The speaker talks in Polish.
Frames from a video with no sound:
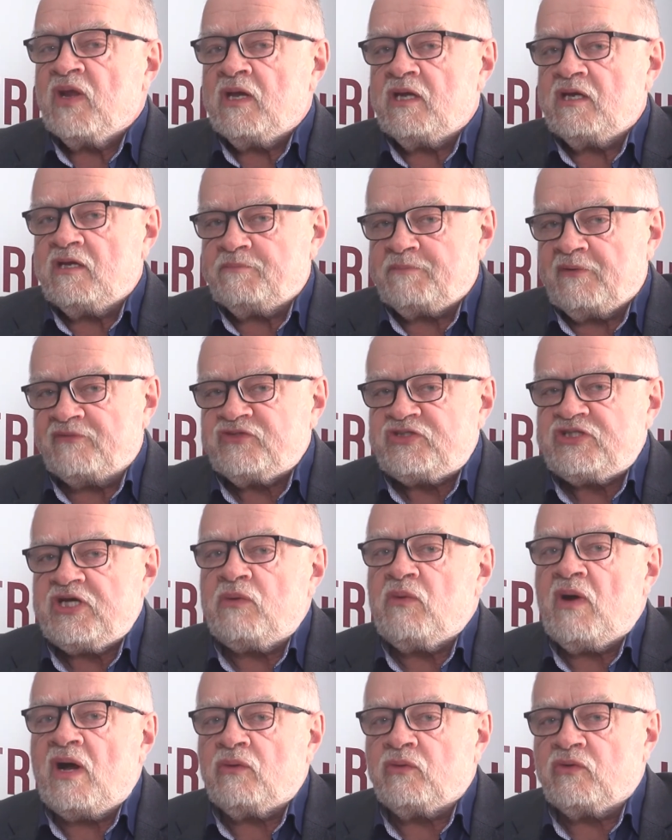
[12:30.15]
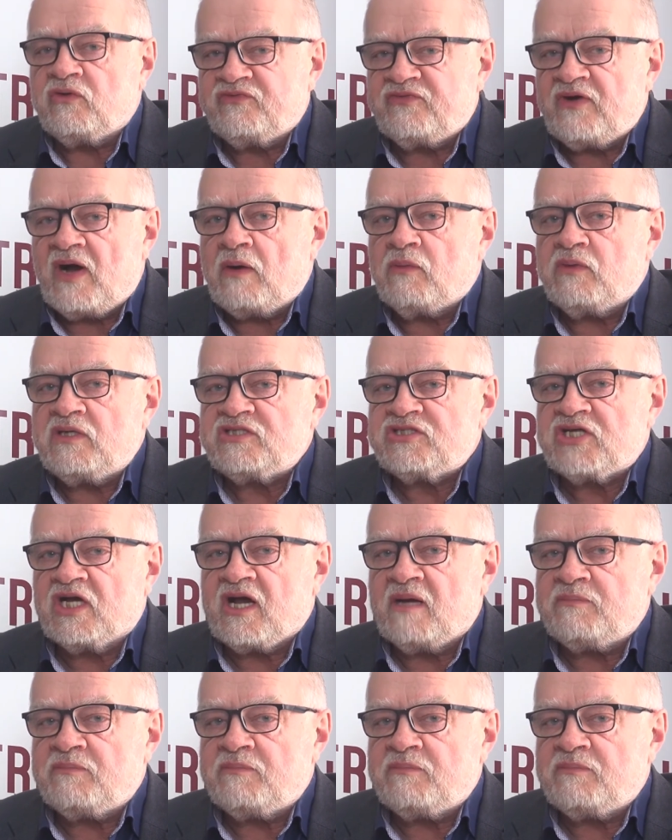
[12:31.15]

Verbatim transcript: e, powzięła uchwałę, że